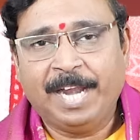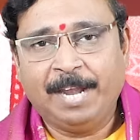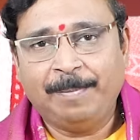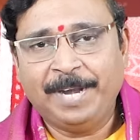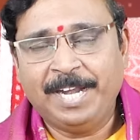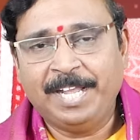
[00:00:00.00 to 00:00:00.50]

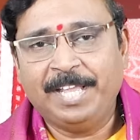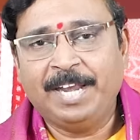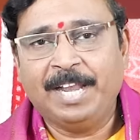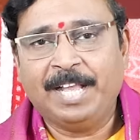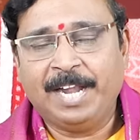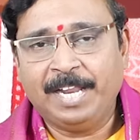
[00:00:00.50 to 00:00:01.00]
ఎనభై
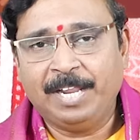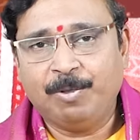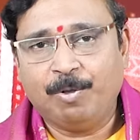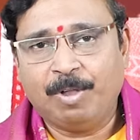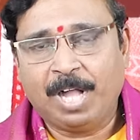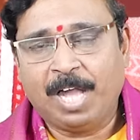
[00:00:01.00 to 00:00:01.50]
డిగ్రీల కంటే
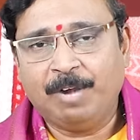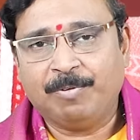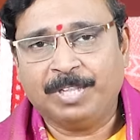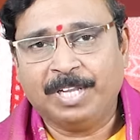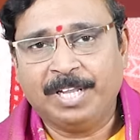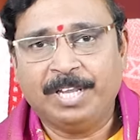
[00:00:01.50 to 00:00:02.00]
ఇంకో కారు
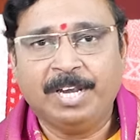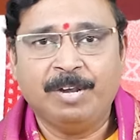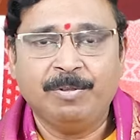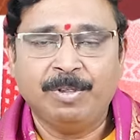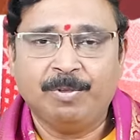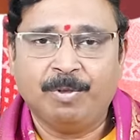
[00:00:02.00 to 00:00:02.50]
వంద
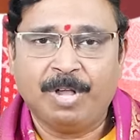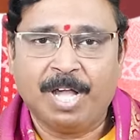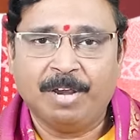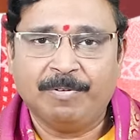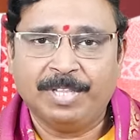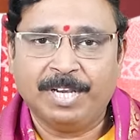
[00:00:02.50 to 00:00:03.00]
డిగ్రీలు ఇంకో
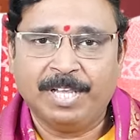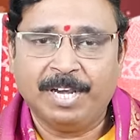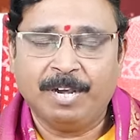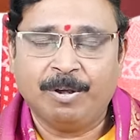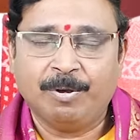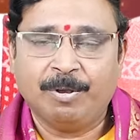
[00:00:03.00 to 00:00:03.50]
కారు వంద
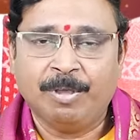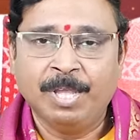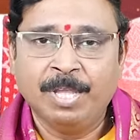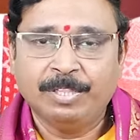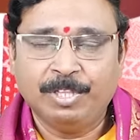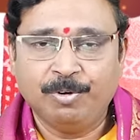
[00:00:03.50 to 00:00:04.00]
డిగ్రీలు
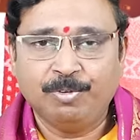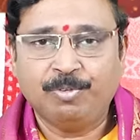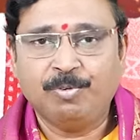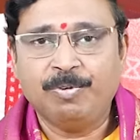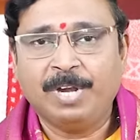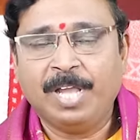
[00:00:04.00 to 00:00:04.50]
తిరుగుతూ
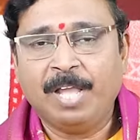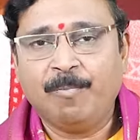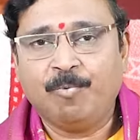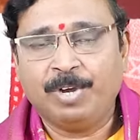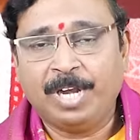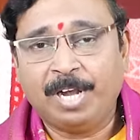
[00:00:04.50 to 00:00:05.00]
ఉండగా
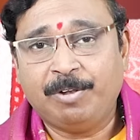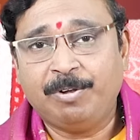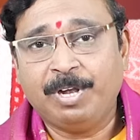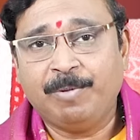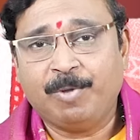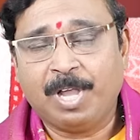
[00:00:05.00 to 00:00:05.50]

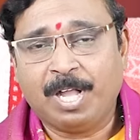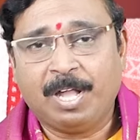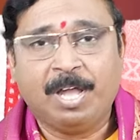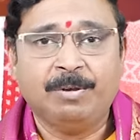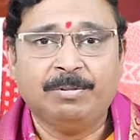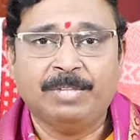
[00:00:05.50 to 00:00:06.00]
ఉన్నట్టుండి ఒక
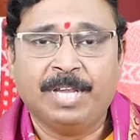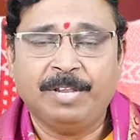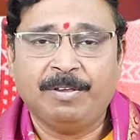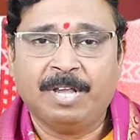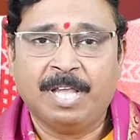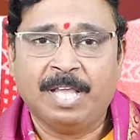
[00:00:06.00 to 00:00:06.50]
కారు దాని
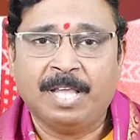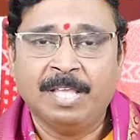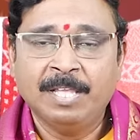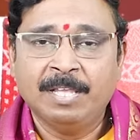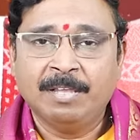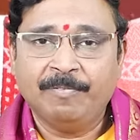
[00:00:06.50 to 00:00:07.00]
యొక్క
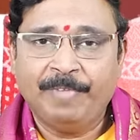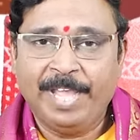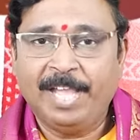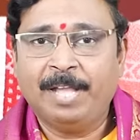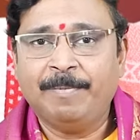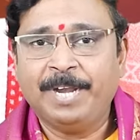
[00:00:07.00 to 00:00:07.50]

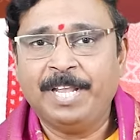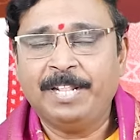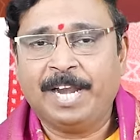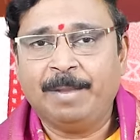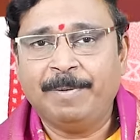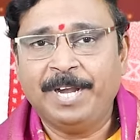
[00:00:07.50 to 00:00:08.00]
వేగం అనేది
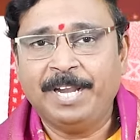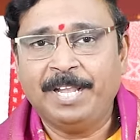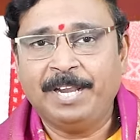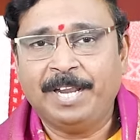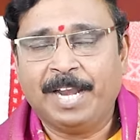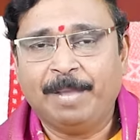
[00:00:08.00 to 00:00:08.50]
ఎనభై
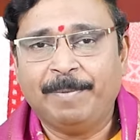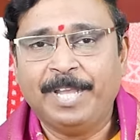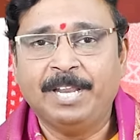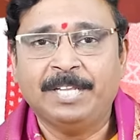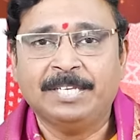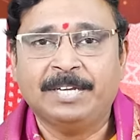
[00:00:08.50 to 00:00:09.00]
డిగ్రీ ఎనభై
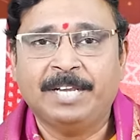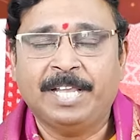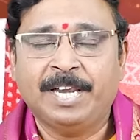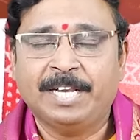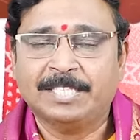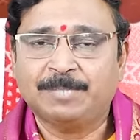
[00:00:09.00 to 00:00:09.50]

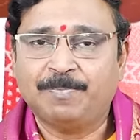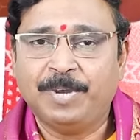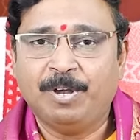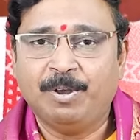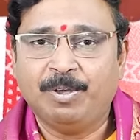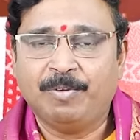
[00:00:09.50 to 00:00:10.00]
డిగ్రీల
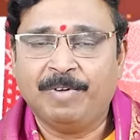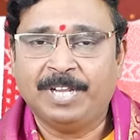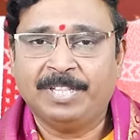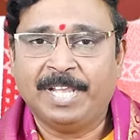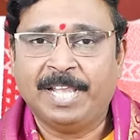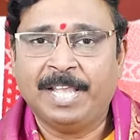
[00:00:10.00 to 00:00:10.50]
స్పీడ్లోకి
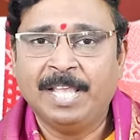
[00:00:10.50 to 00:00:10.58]
వెళితే